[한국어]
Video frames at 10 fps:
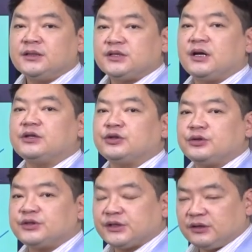지금까지
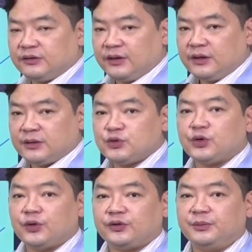저는 시크릿의
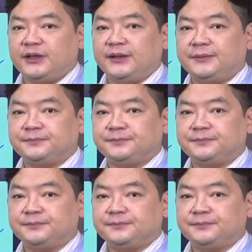김종희였습니다.